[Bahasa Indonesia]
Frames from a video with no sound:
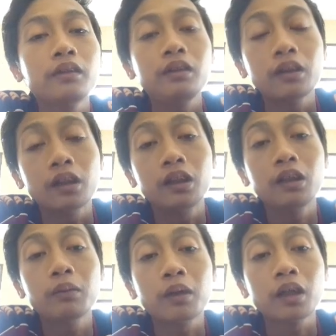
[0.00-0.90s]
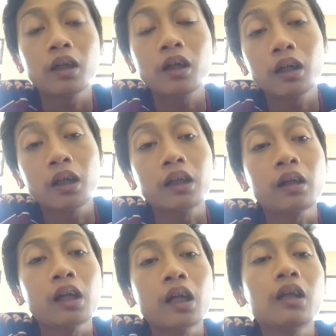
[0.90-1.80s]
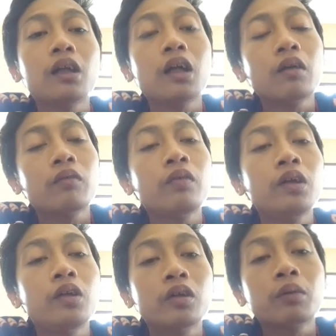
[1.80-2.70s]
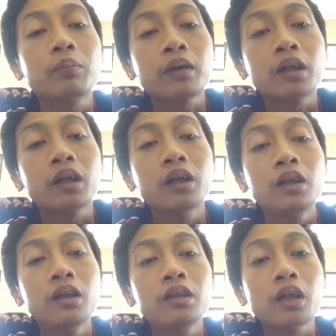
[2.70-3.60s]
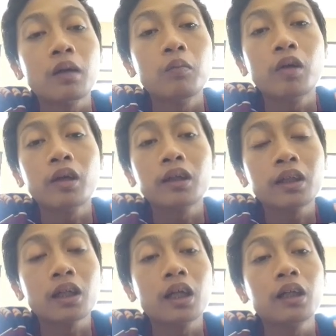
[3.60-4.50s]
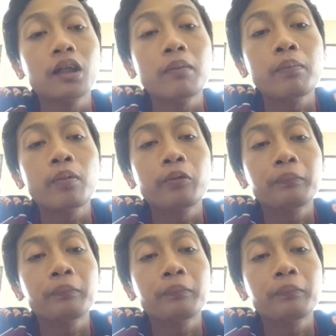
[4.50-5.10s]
jadi mereka nggak tertarik dengan video yang pernah saya buat selain Gempo